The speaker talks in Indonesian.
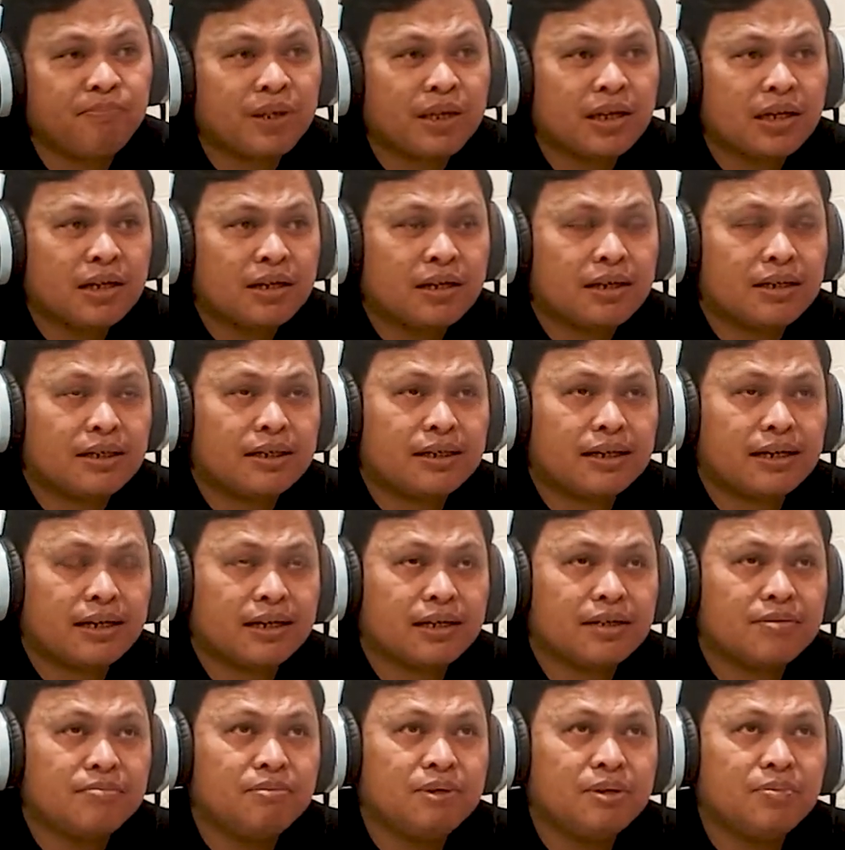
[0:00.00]
Hmm. Nah,
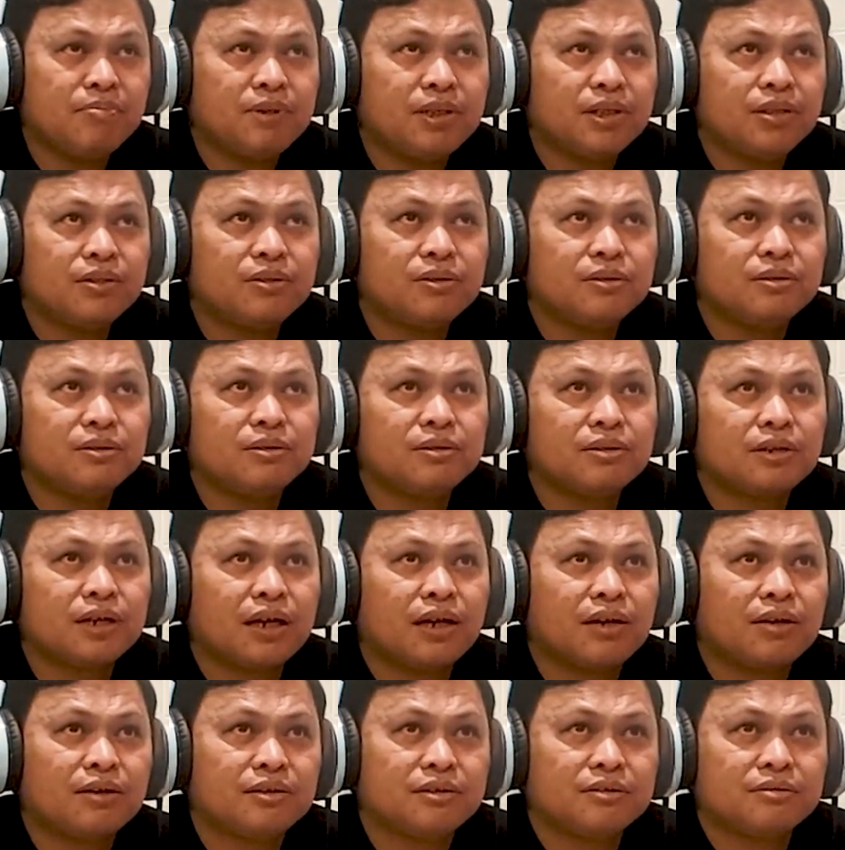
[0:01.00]
rahimim itu
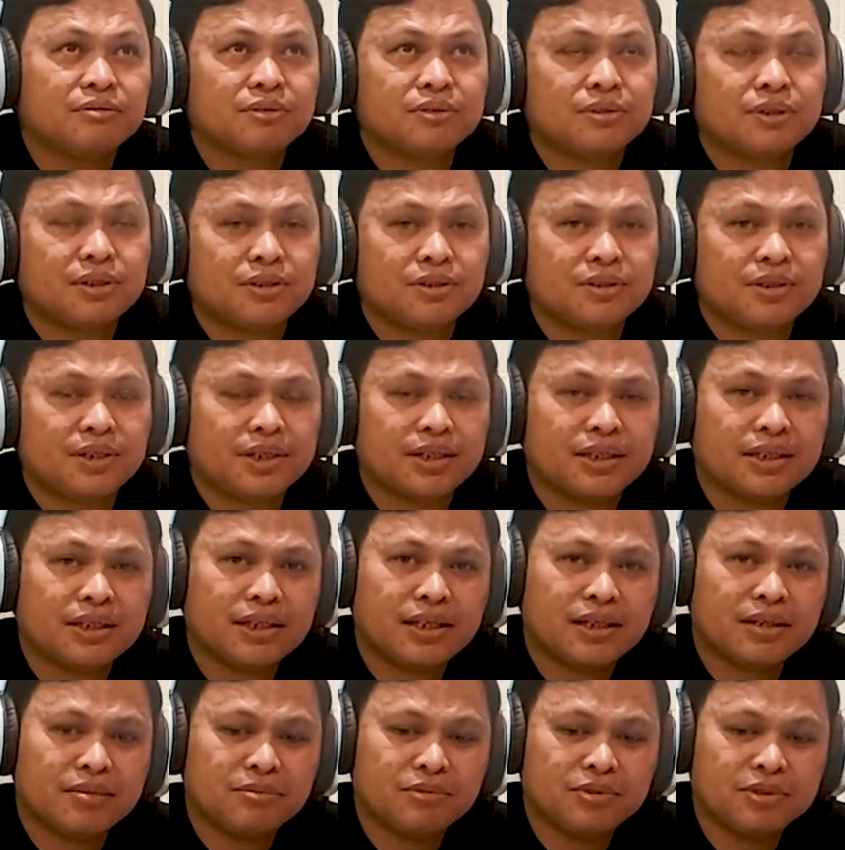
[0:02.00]
kalau saudara-saudara
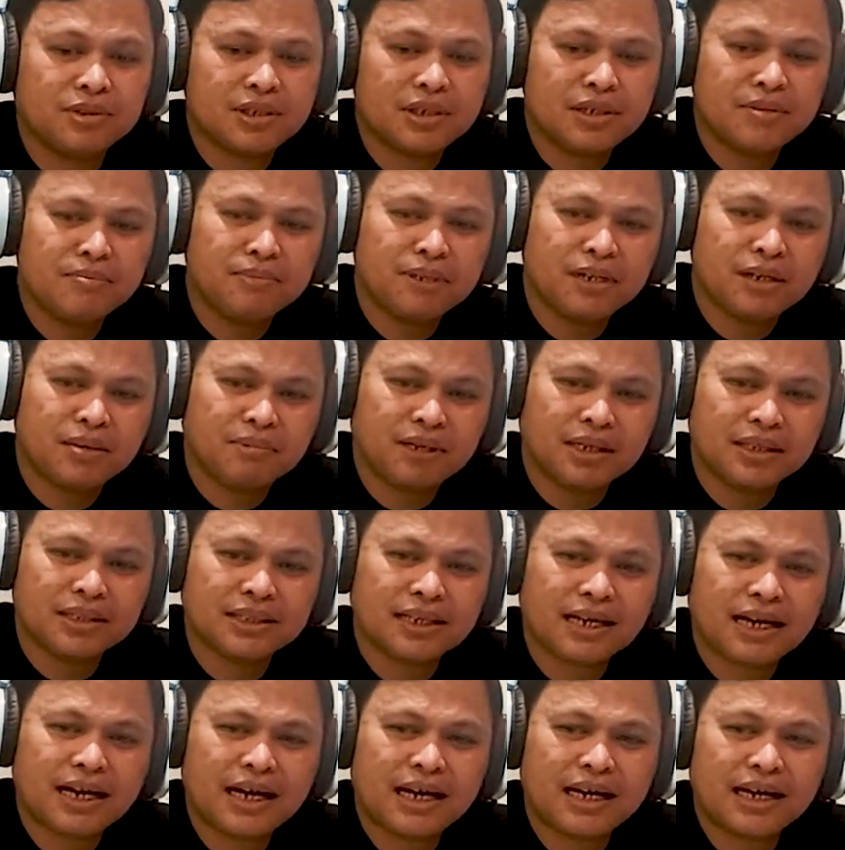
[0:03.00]
kita yang muslim dalam
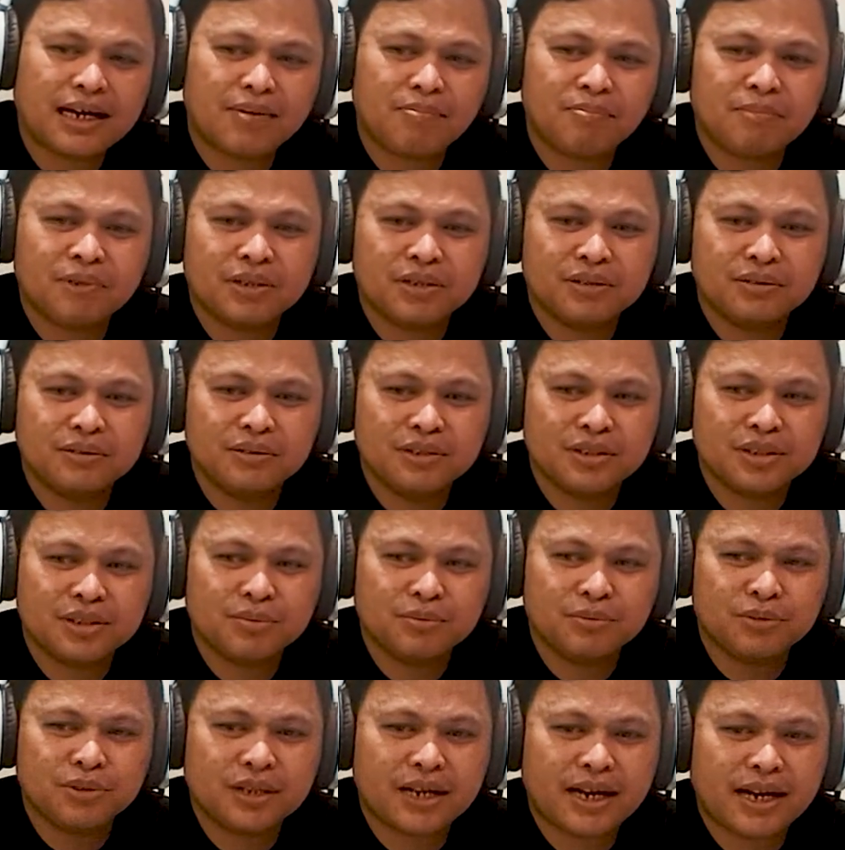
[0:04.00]
bahasa Arab itu
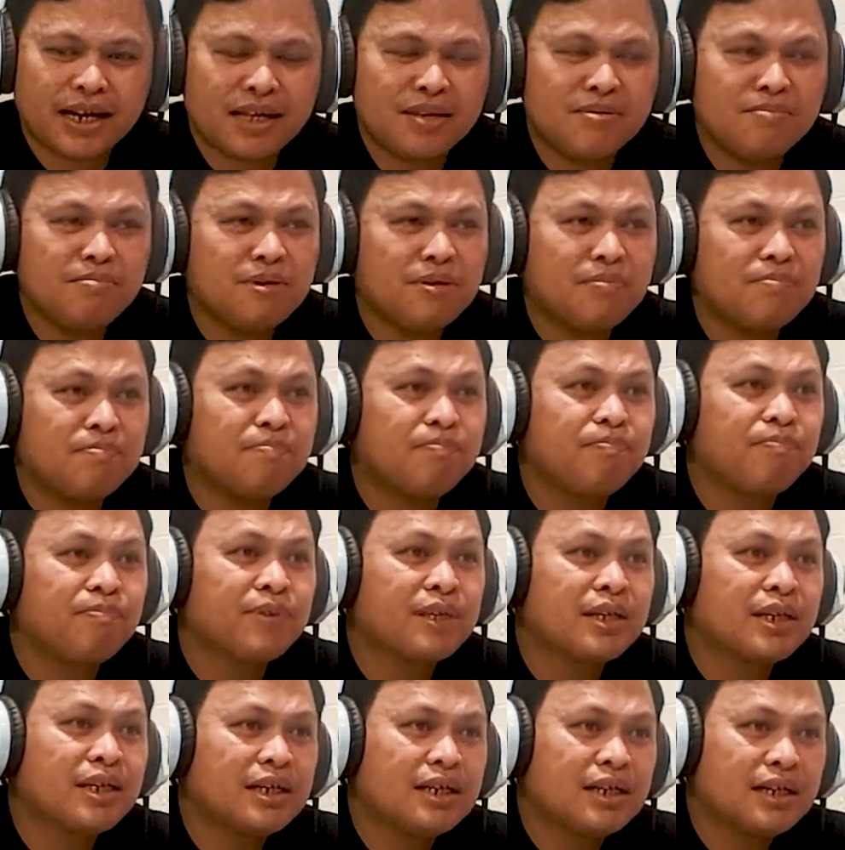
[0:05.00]
disebut rahimim
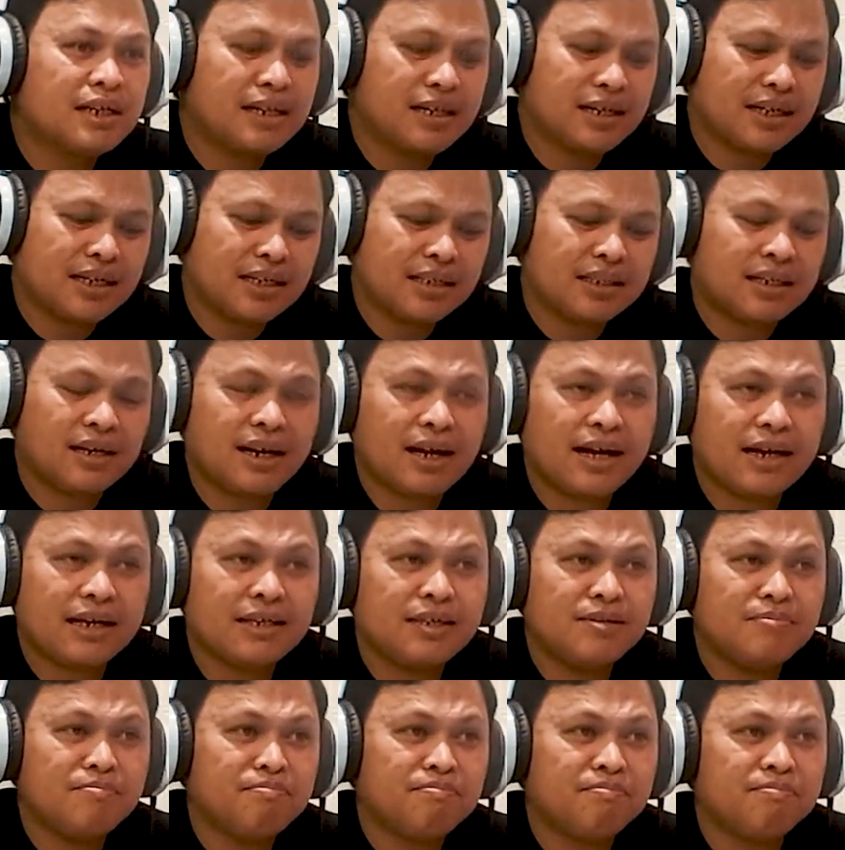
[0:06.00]
dari kata
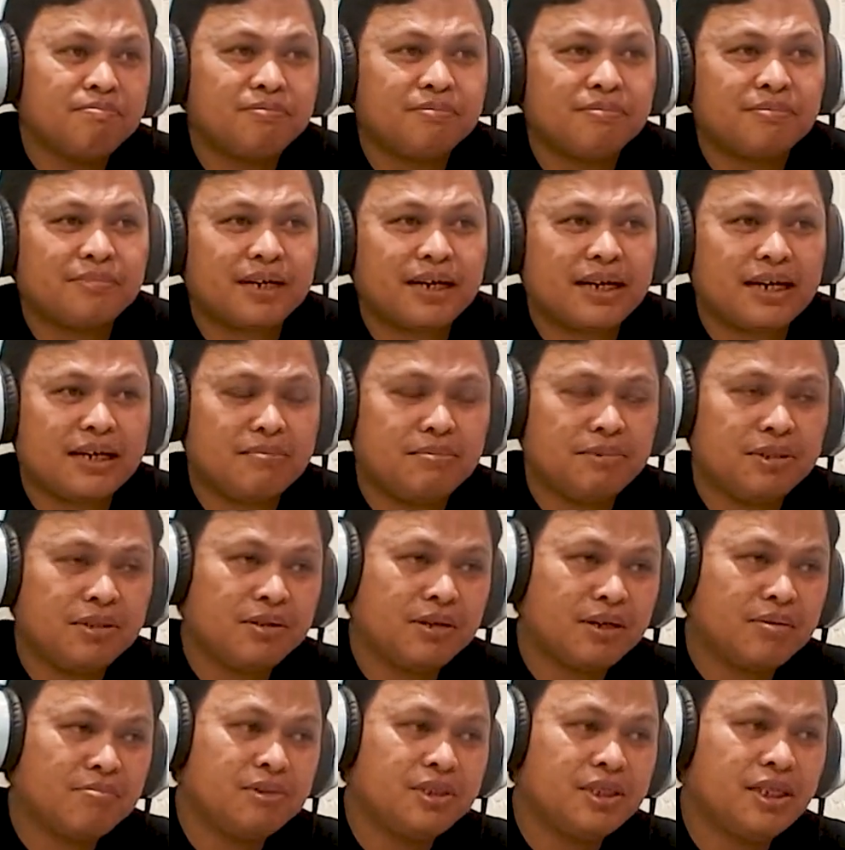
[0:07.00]
rahim. Rahim
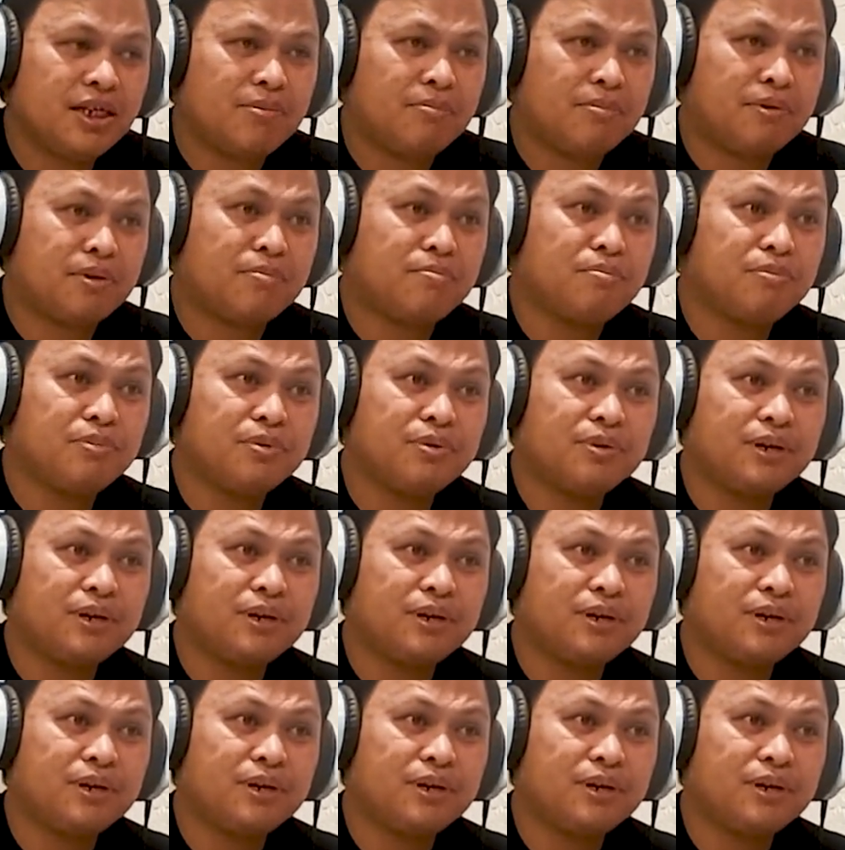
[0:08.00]
itu kan bicara perempuan.